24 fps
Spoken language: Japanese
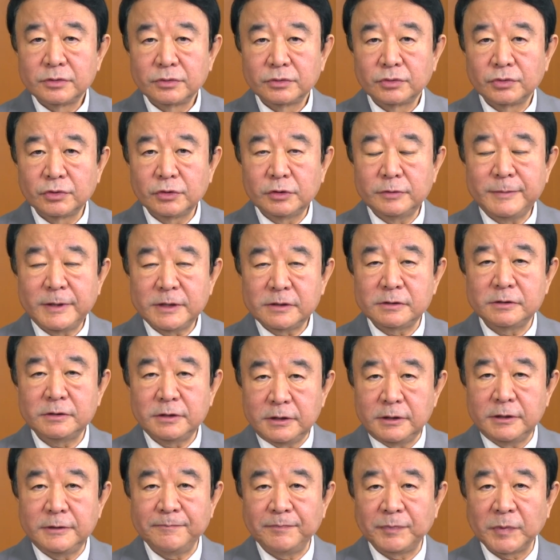特別
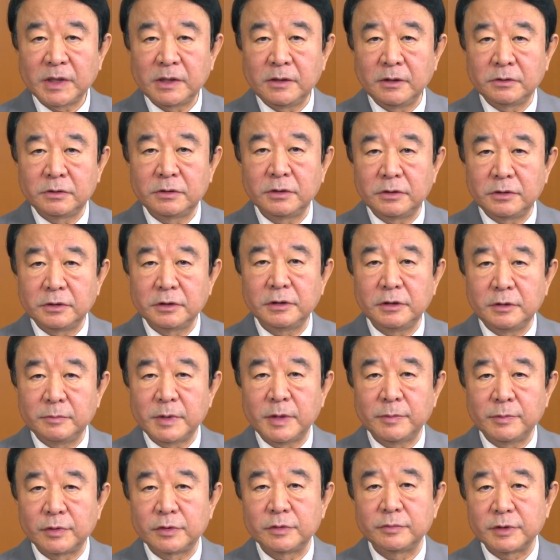に徹底的に
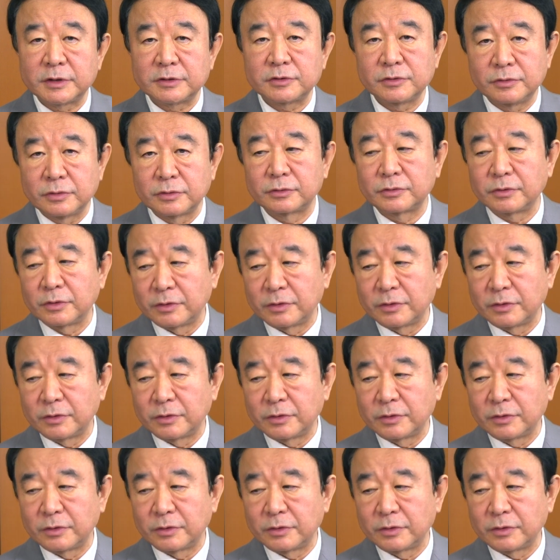守りましょう